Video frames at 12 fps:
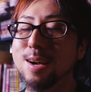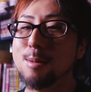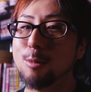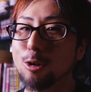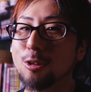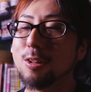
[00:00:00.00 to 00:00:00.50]

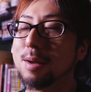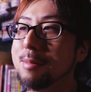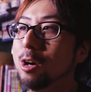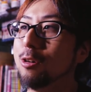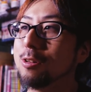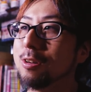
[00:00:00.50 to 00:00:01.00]
僕の生
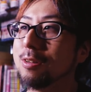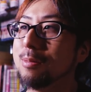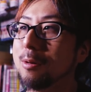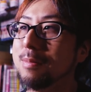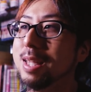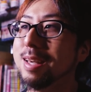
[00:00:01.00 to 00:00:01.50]
放送に
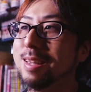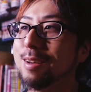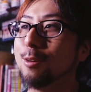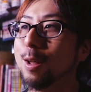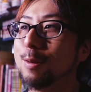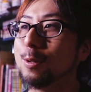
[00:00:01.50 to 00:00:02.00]
も見に来て
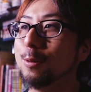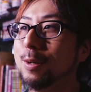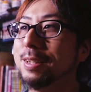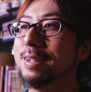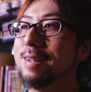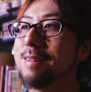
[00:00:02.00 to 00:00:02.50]
くれると
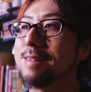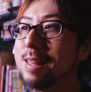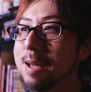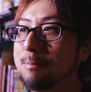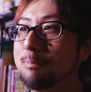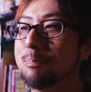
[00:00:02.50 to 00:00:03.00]
嬉しいですね。